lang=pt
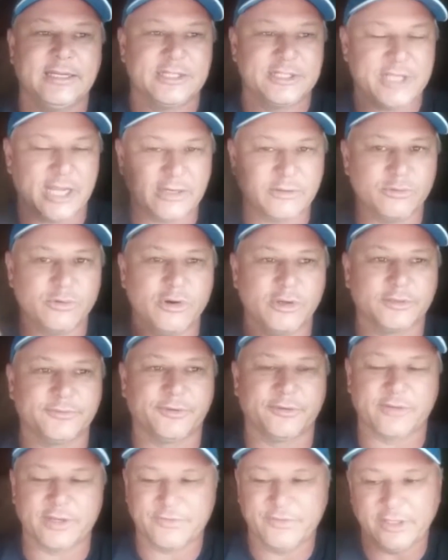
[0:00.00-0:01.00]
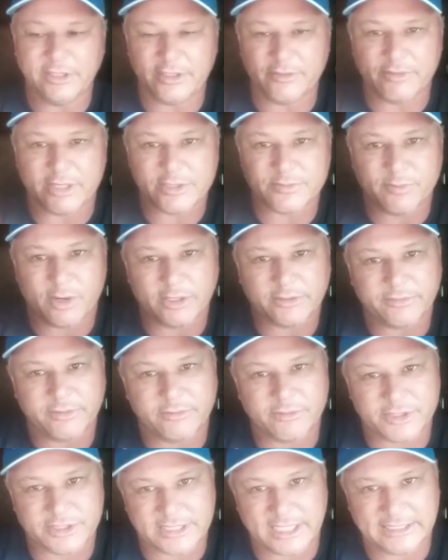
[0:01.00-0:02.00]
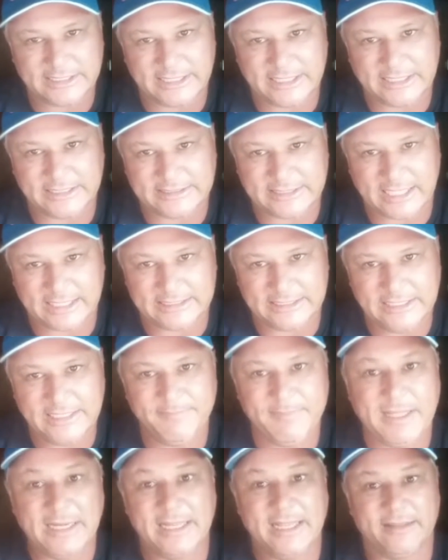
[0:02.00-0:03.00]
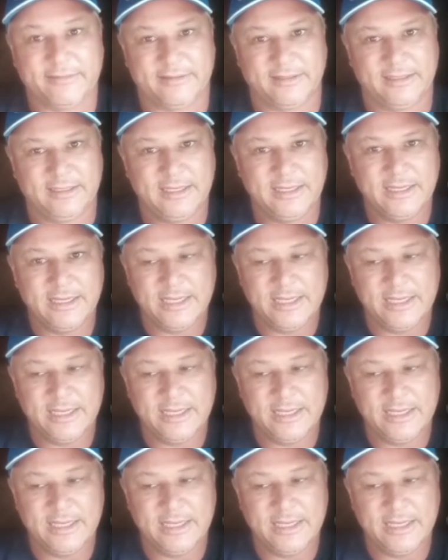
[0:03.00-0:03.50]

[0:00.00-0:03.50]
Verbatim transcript: já no outro, vocês viram que tinha umas motos encostadas na entrada ali, beleza.